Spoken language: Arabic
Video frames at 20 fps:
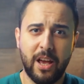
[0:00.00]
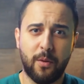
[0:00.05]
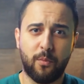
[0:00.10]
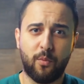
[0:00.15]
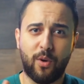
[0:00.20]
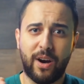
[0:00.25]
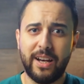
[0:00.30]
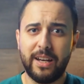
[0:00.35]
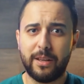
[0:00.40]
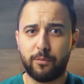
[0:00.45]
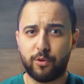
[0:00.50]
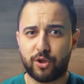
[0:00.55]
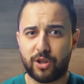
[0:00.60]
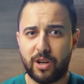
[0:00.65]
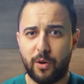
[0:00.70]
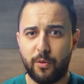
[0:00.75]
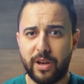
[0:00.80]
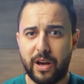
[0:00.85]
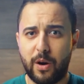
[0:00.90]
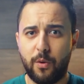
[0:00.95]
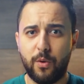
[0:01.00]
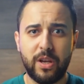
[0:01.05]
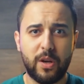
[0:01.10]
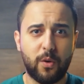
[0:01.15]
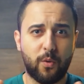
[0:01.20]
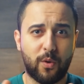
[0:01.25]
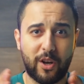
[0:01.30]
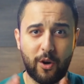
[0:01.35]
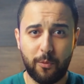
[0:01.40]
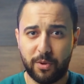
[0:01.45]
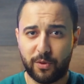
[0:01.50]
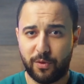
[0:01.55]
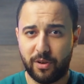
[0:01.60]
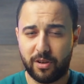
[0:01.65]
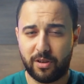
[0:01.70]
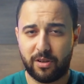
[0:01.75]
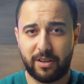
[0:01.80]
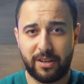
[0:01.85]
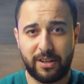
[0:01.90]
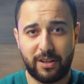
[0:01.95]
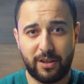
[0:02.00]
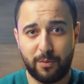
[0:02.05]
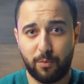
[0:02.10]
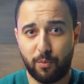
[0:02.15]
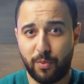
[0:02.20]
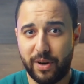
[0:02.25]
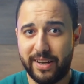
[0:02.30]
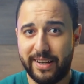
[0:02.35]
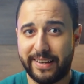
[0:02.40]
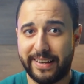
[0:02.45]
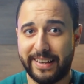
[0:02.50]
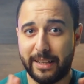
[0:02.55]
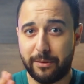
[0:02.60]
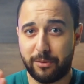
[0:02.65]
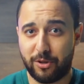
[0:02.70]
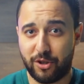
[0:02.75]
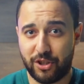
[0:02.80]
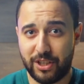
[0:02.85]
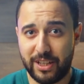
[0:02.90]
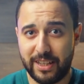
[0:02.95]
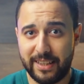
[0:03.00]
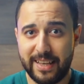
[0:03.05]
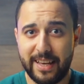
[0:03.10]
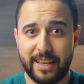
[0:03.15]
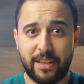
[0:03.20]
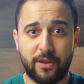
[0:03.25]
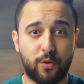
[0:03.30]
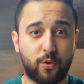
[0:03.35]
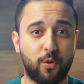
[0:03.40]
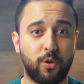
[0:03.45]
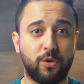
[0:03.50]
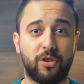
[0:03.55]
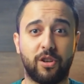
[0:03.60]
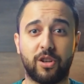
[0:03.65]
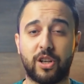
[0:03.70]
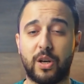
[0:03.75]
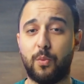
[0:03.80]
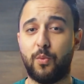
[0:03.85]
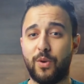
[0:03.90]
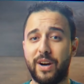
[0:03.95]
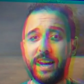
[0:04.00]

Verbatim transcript: معالج مش قوي قوي ولو بتفكر ان موبايلك اللي تشتريه ده يكون رقم